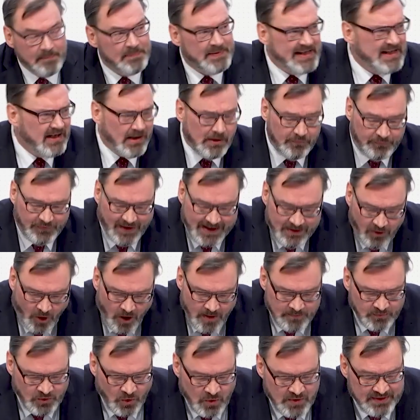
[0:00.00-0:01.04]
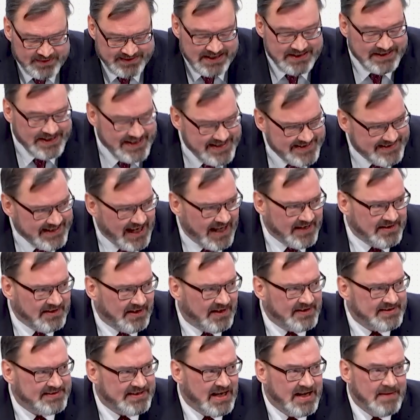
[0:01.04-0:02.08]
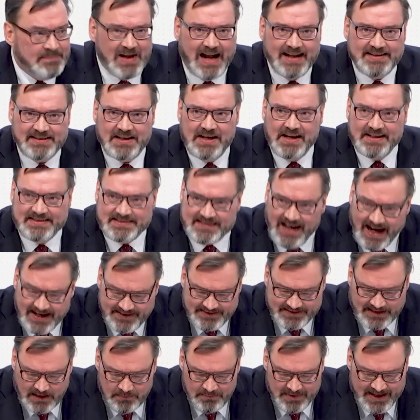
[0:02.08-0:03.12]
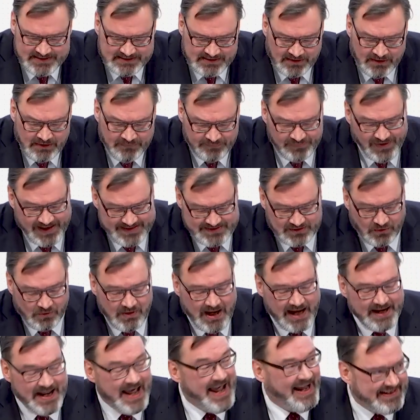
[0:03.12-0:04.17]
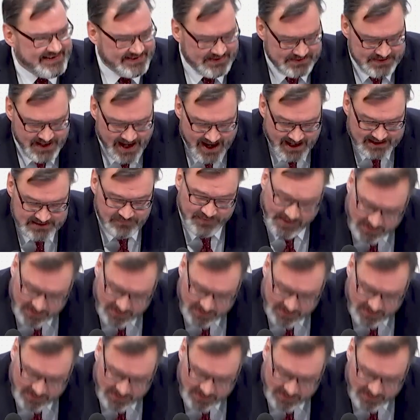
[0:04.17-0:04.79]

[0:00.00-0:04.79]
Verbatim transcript: Ihre Verleumdungen sind nichts anderes als eine zeitgemäße Fassung einer Hexenjagd.